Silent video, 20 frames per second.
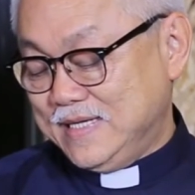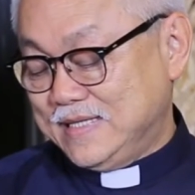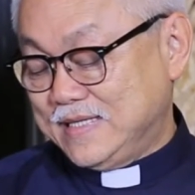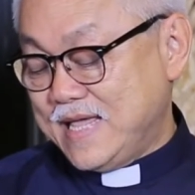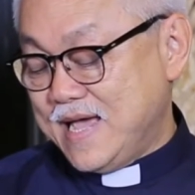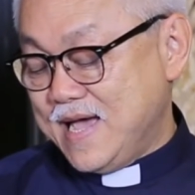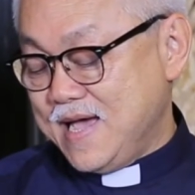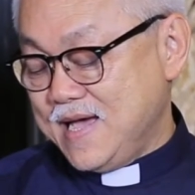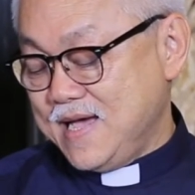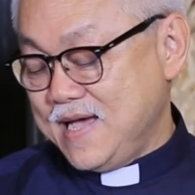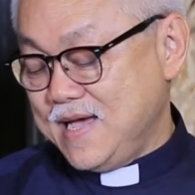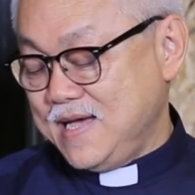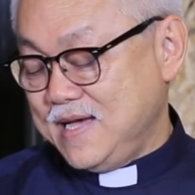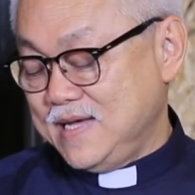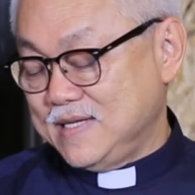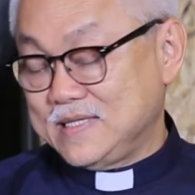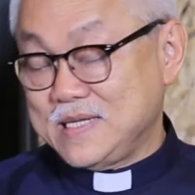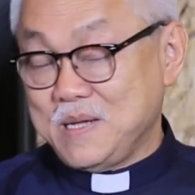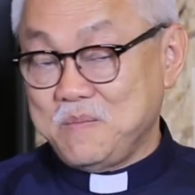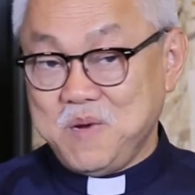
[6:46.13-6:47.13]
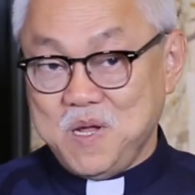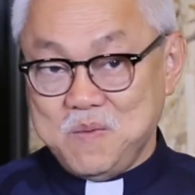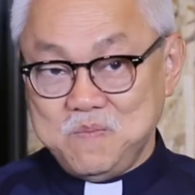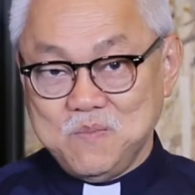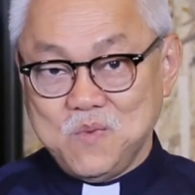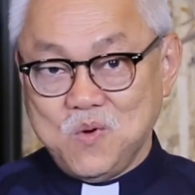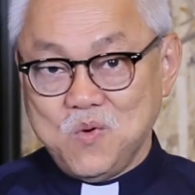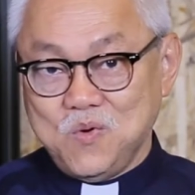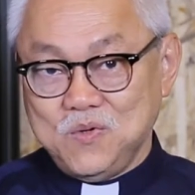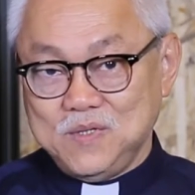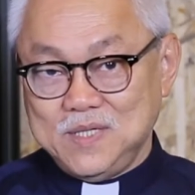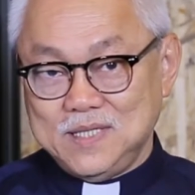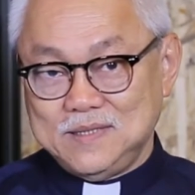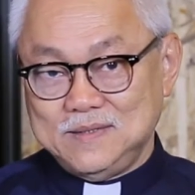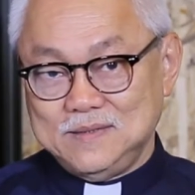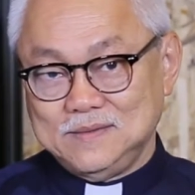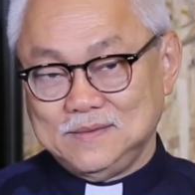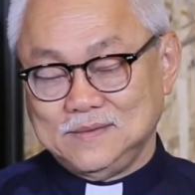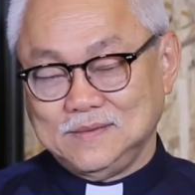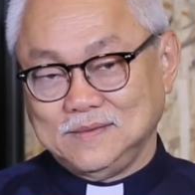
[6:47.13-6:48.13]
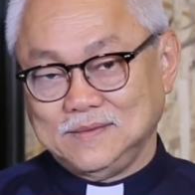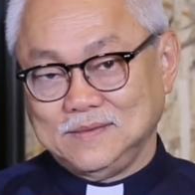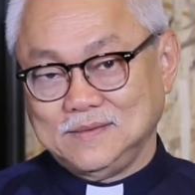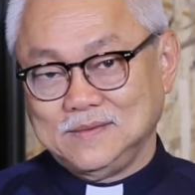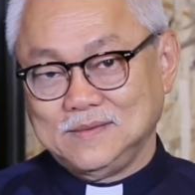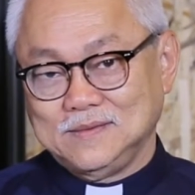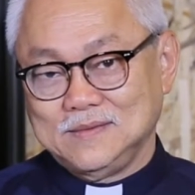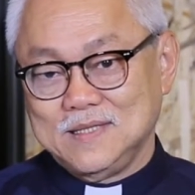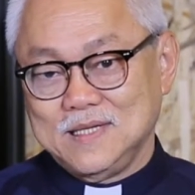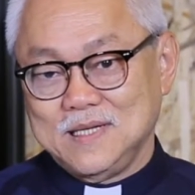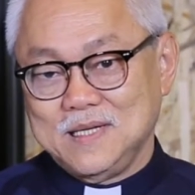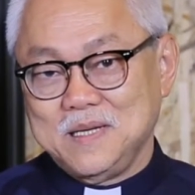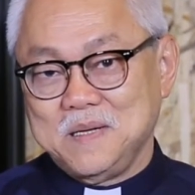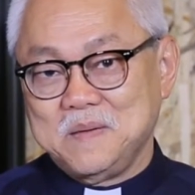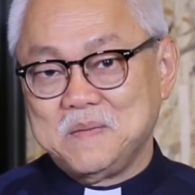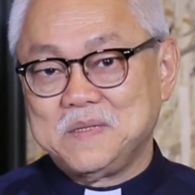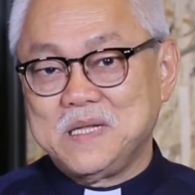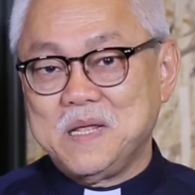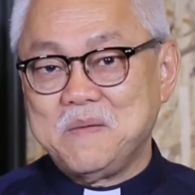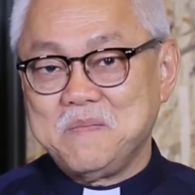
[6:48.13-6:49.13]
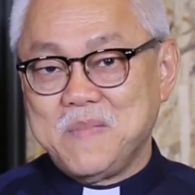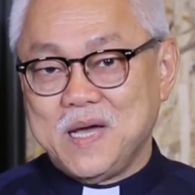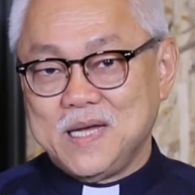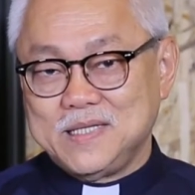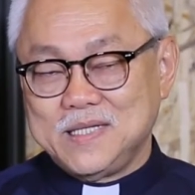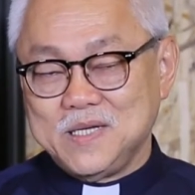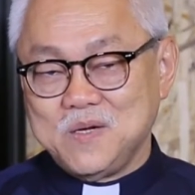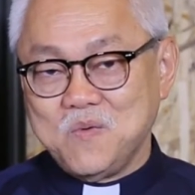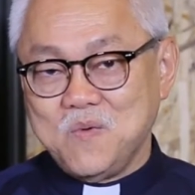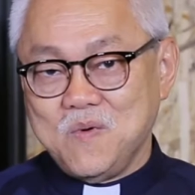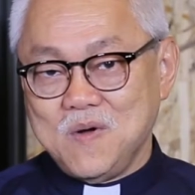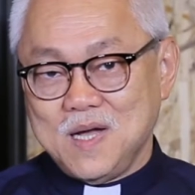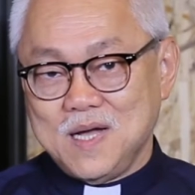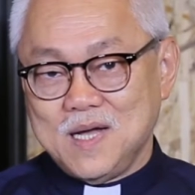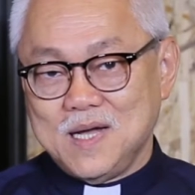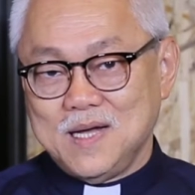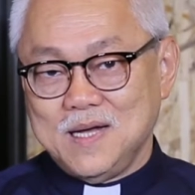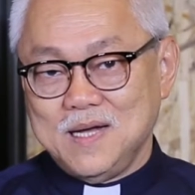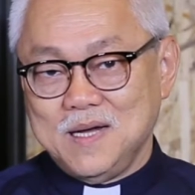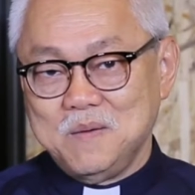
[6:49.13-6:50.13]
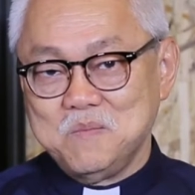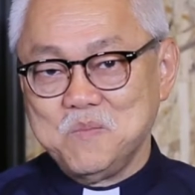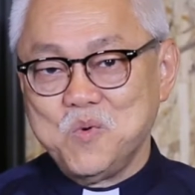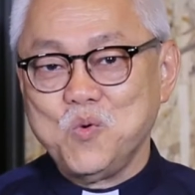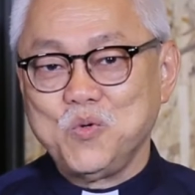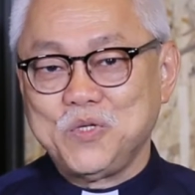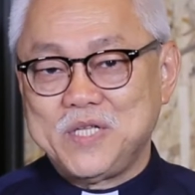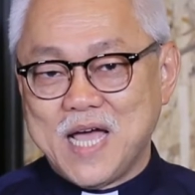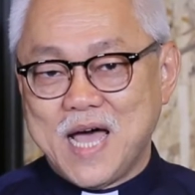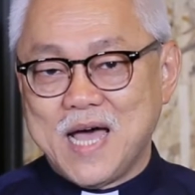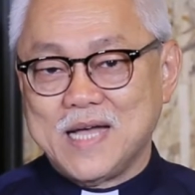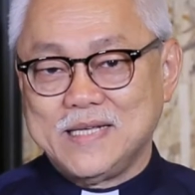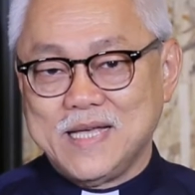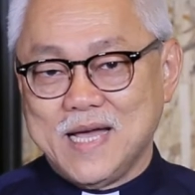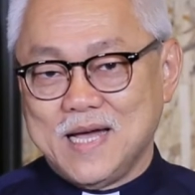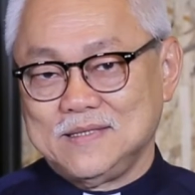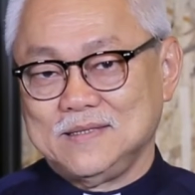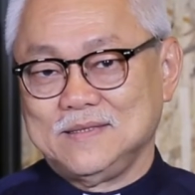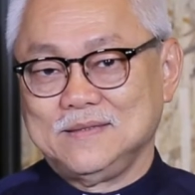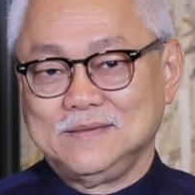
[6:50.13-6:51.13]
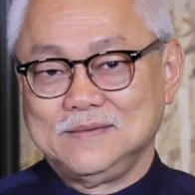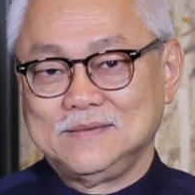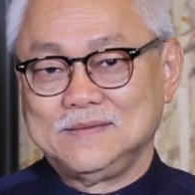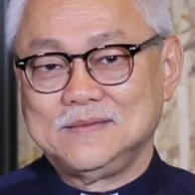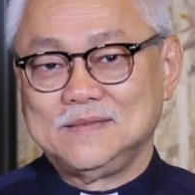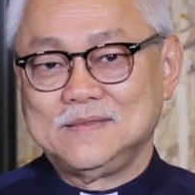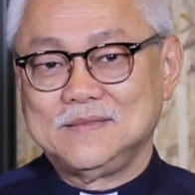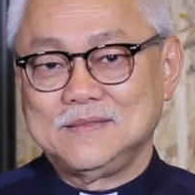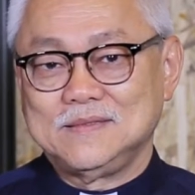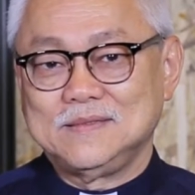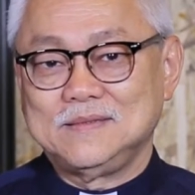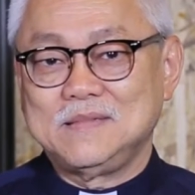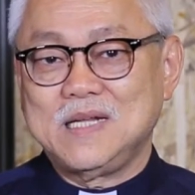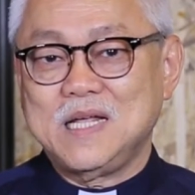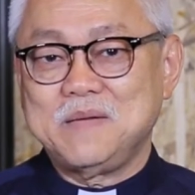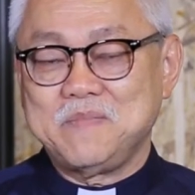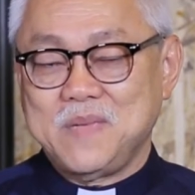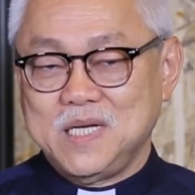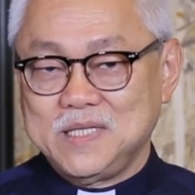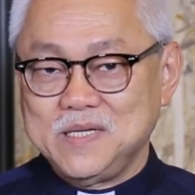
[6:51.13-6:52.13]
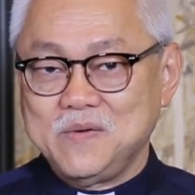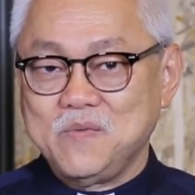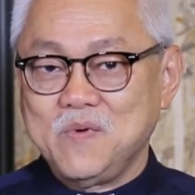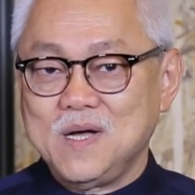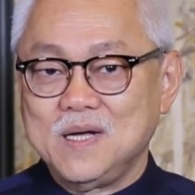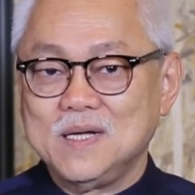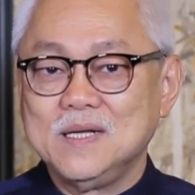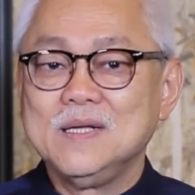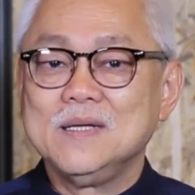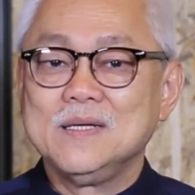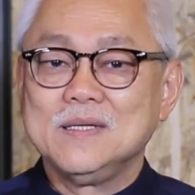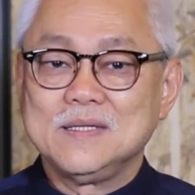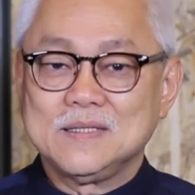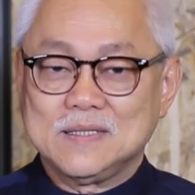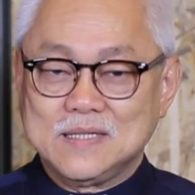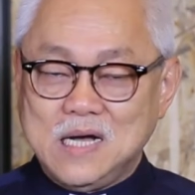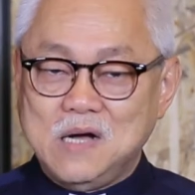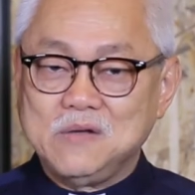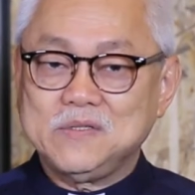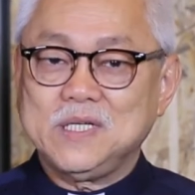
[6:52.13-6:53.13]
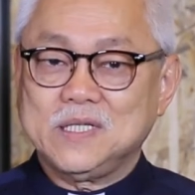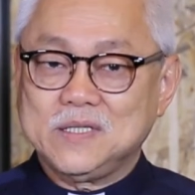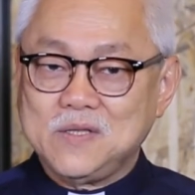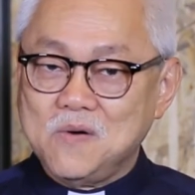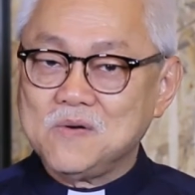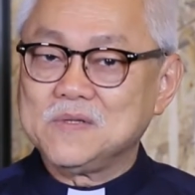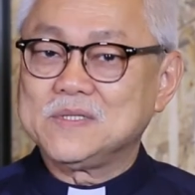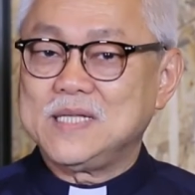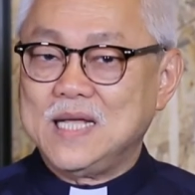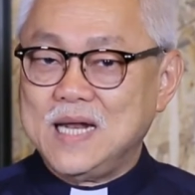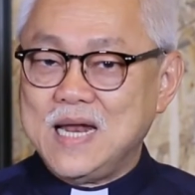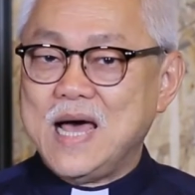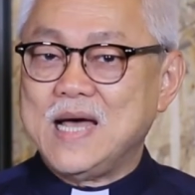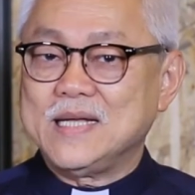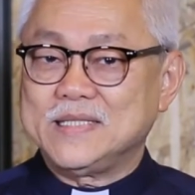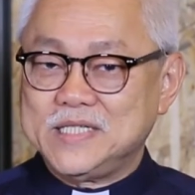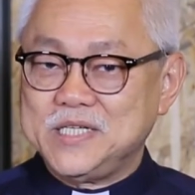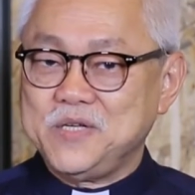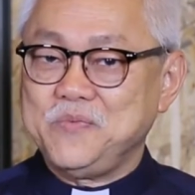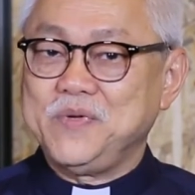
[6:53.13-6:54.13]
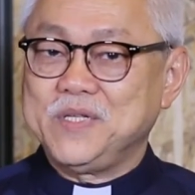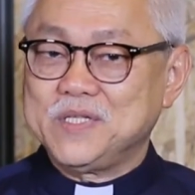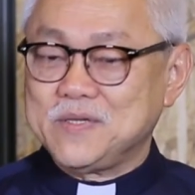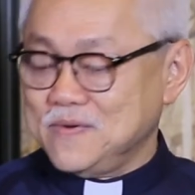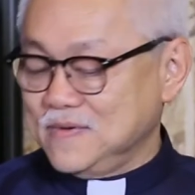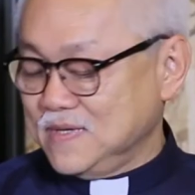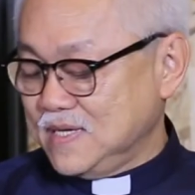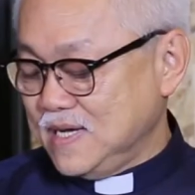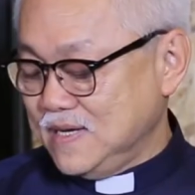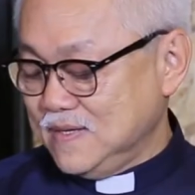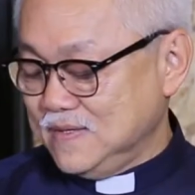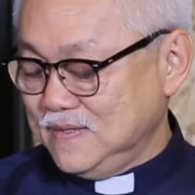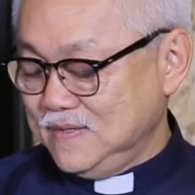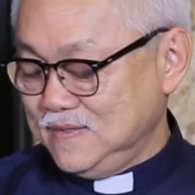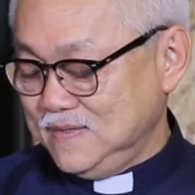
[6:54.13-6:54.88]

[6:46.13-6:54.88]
แต่สำหรับหมูนั้นนั่นหมายถึงว่า บูชายันนั่นหมายถึงว่าเขาจะต้องสละชีวิตของเขา